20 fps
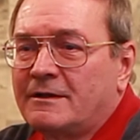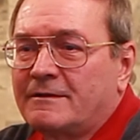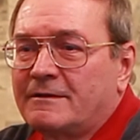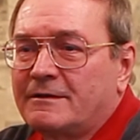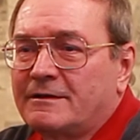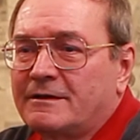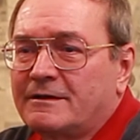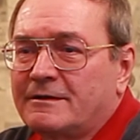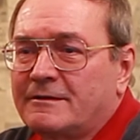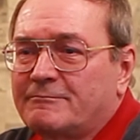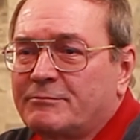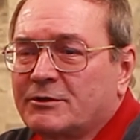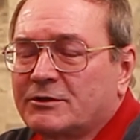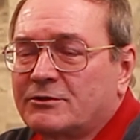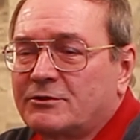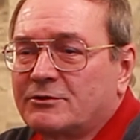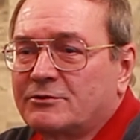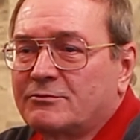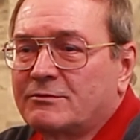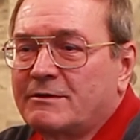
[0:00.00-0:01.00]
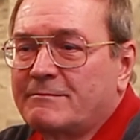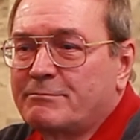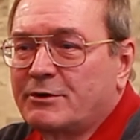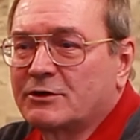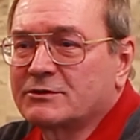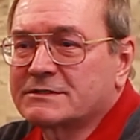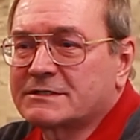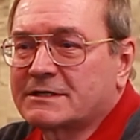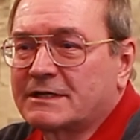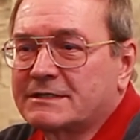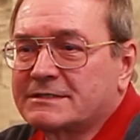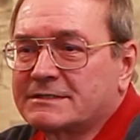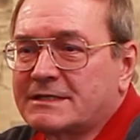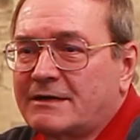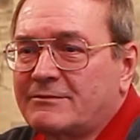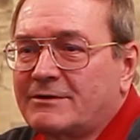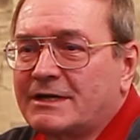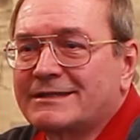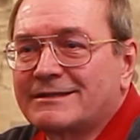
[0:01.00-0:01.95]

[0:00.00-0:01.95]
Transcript: Y, pod tytułem Polska Cała.